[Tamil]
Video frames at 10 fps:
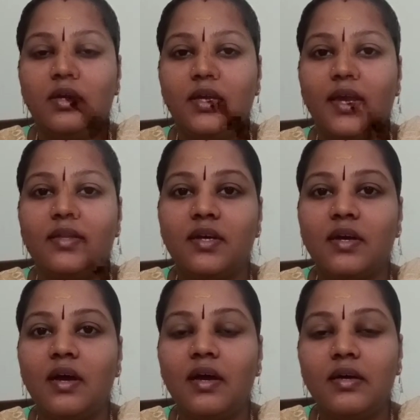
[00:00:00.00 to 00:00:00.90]

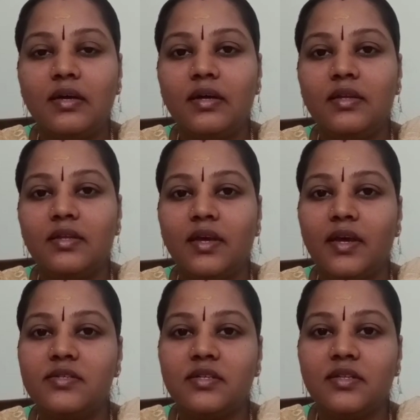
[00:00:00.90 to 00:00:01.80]
எதுக்காக இந்த
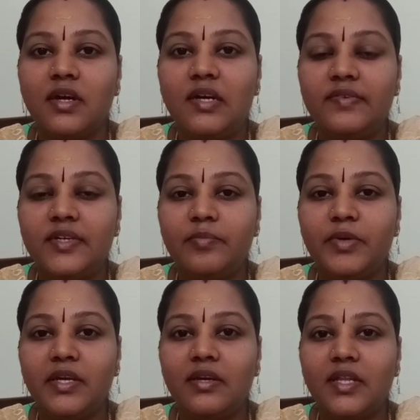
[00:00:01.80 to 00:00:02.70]
ஏற்றத்தாழ்வு
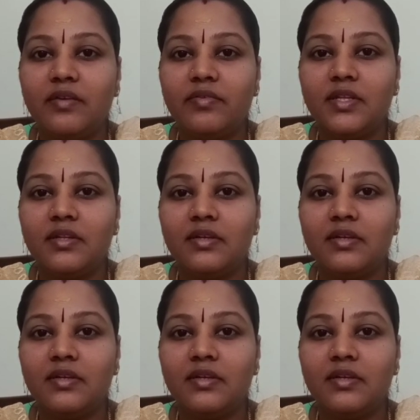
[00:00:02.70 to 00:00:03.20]
அப்படிங்கிறத வந்து